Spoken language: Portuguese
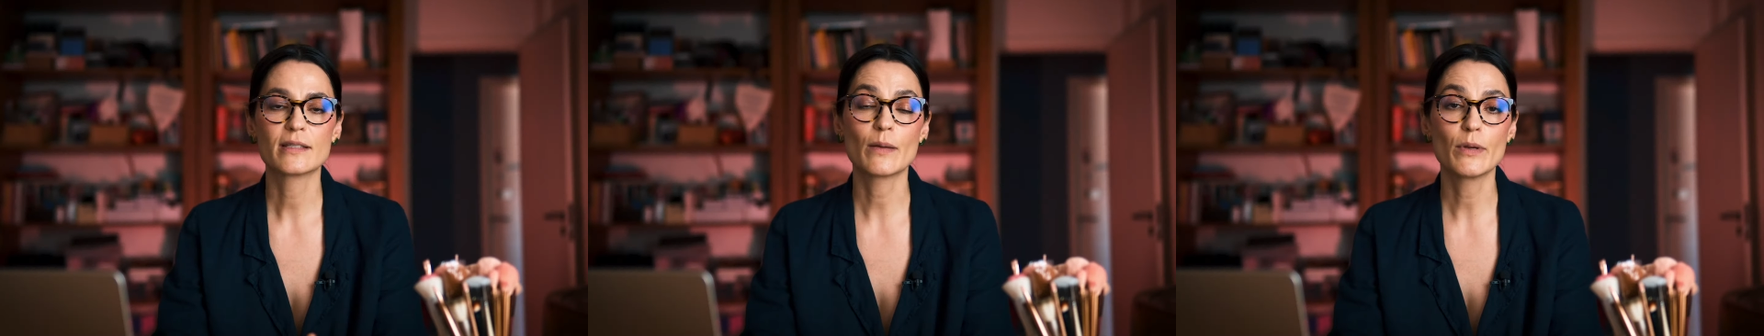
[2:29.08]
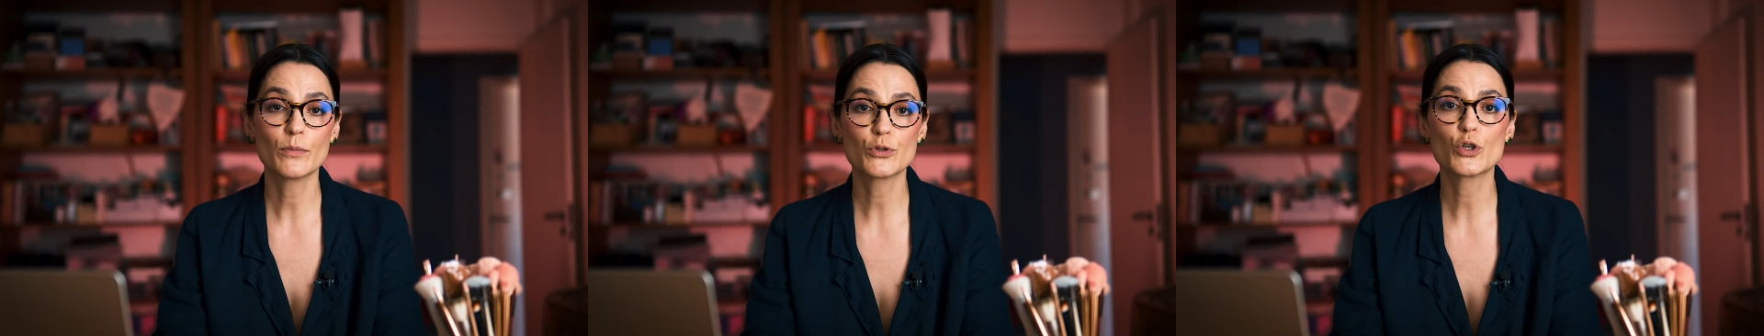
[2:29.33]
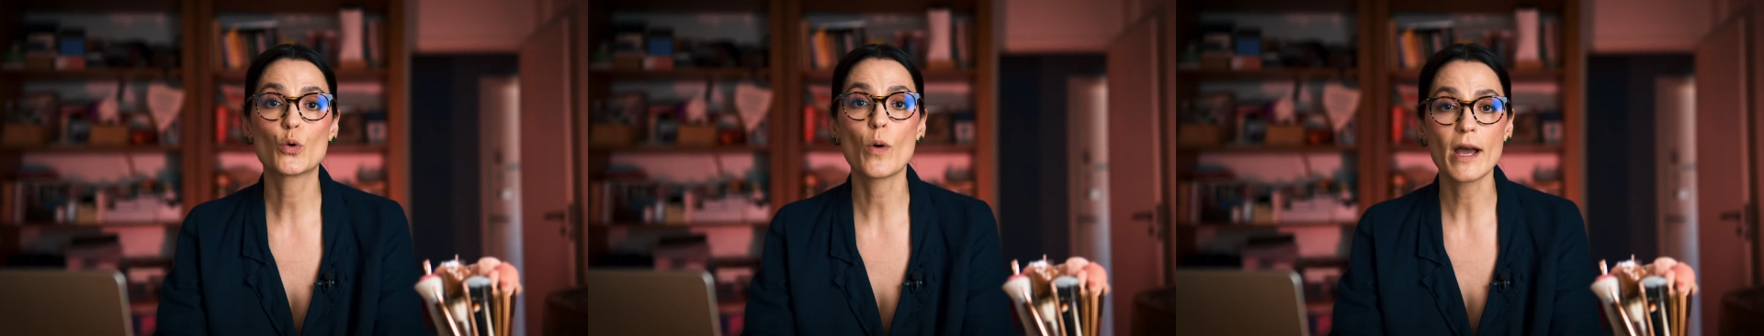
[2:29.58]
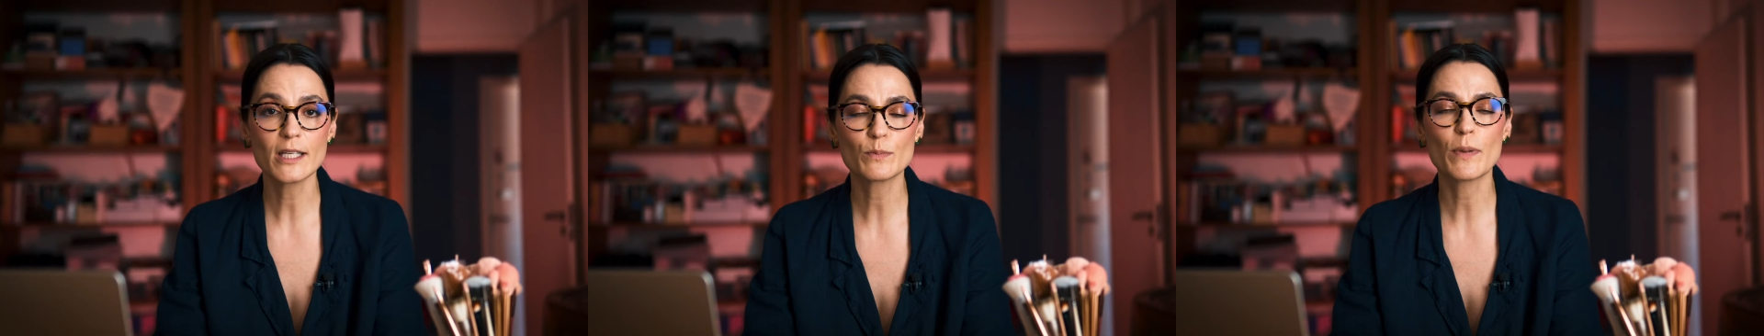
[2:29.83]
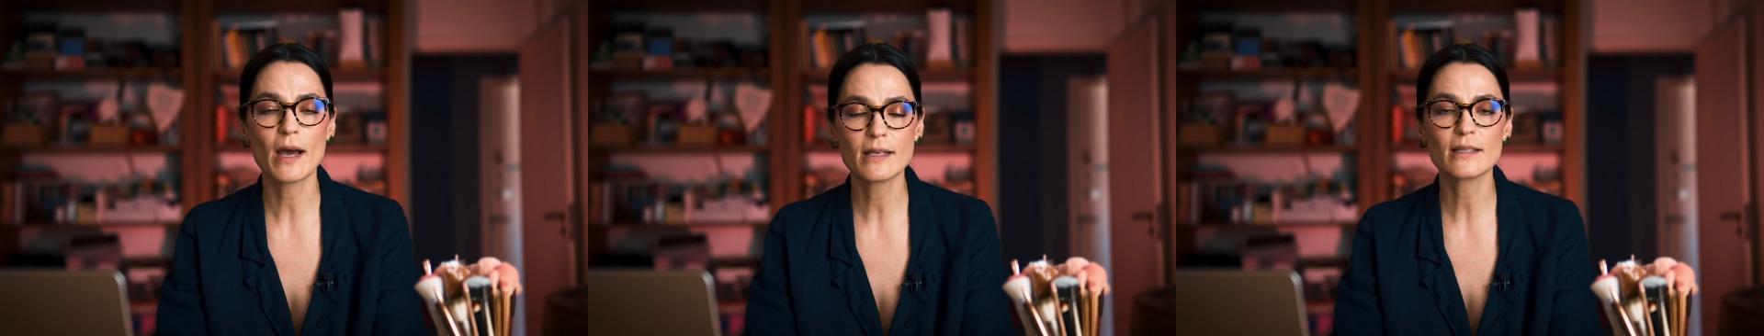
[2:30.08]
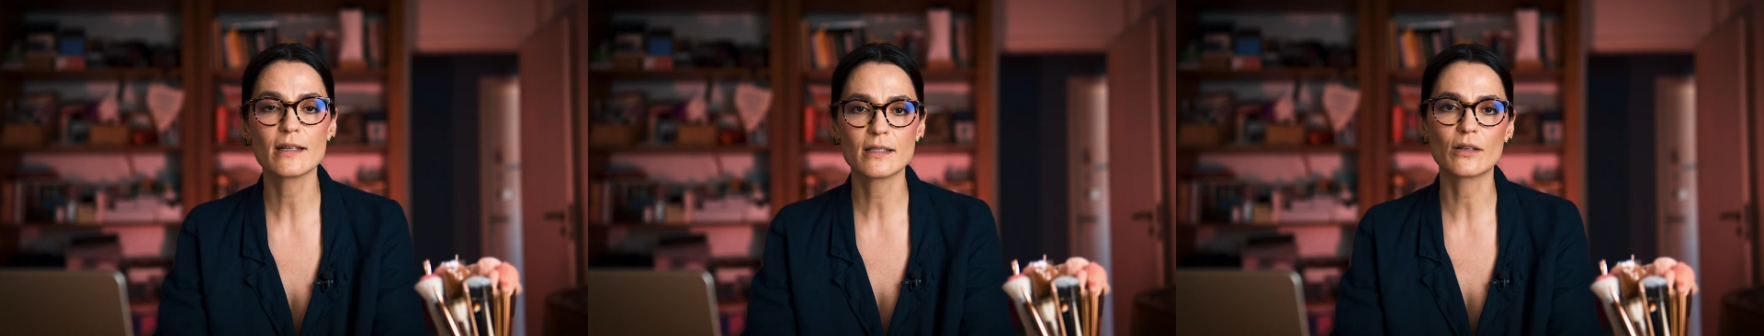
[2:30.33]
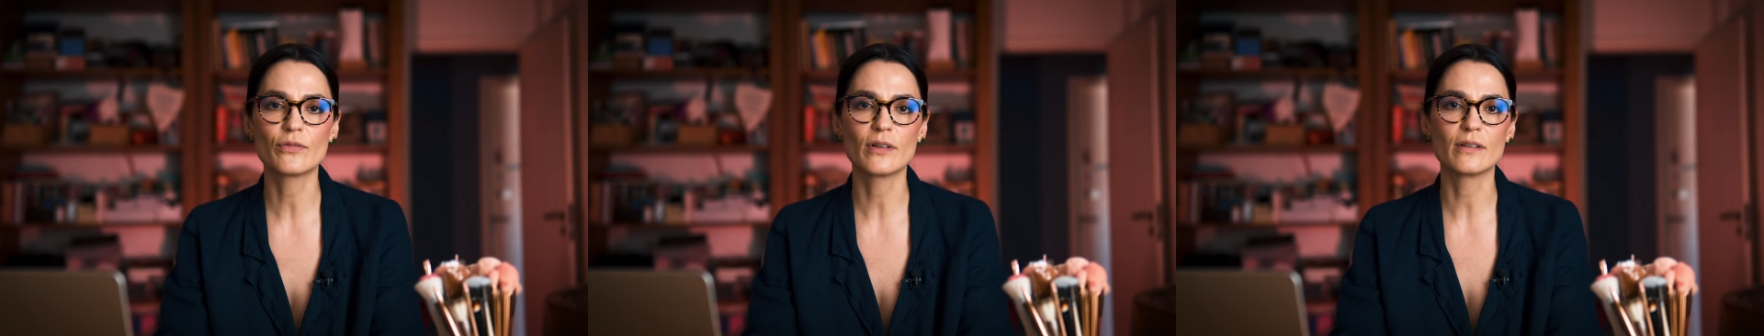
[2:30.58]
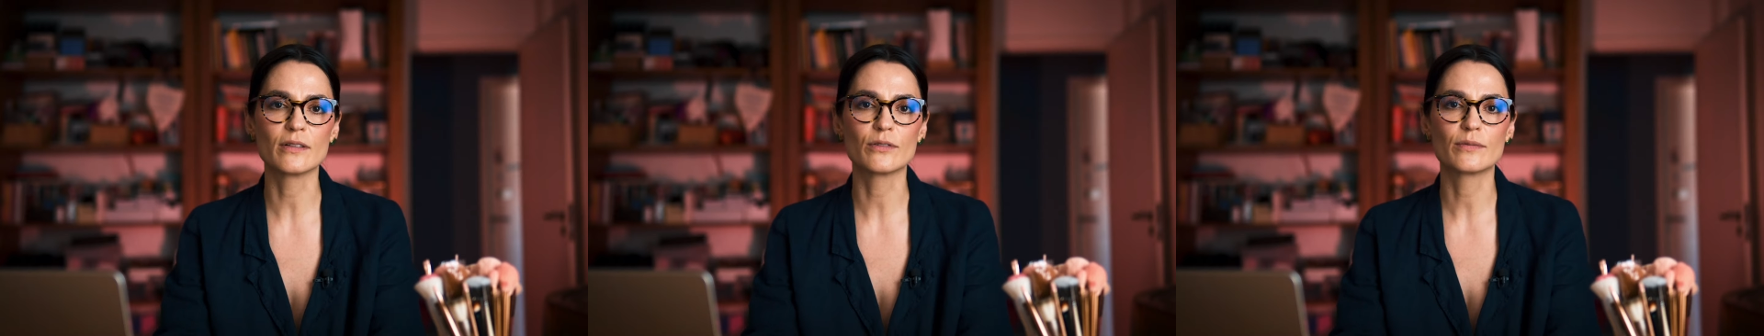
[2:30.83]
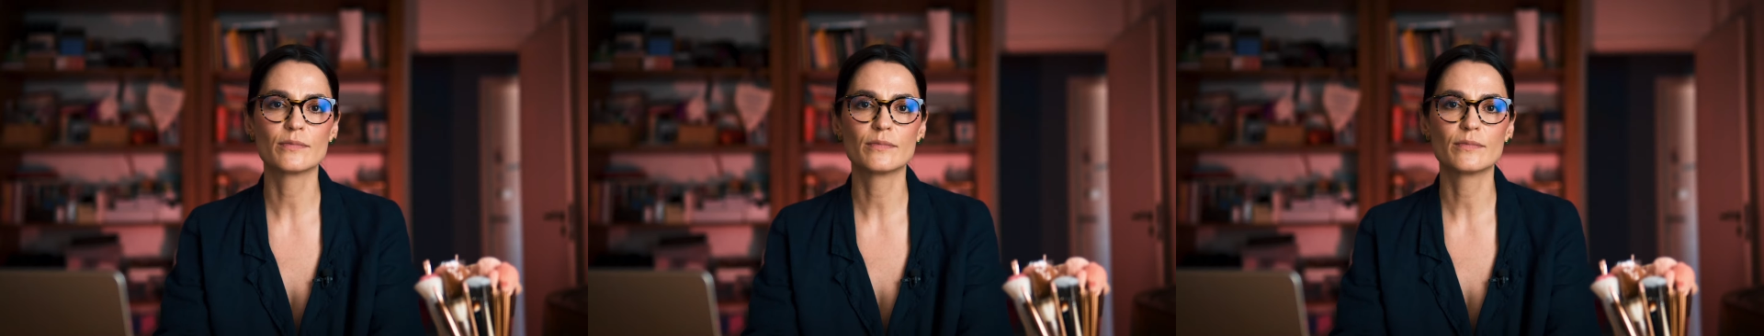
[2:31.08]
Sabemos de quais pais ela está falando: